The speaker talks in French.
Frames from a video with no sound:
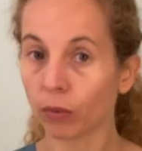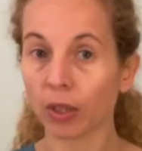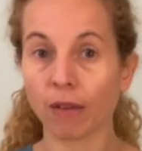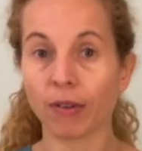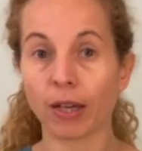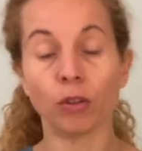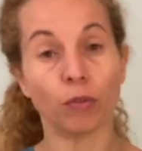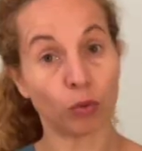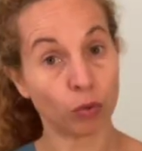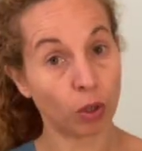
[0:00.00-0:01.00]
au travail
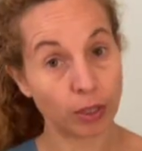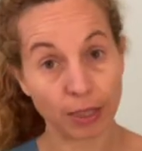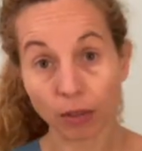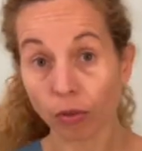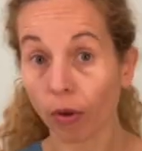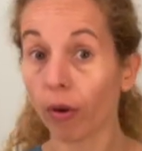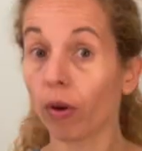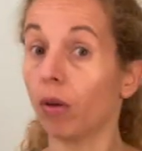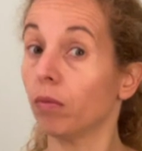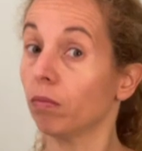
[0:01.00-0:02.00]
devant ton
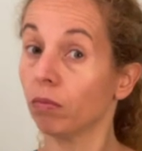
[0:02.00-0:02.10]
ordinateur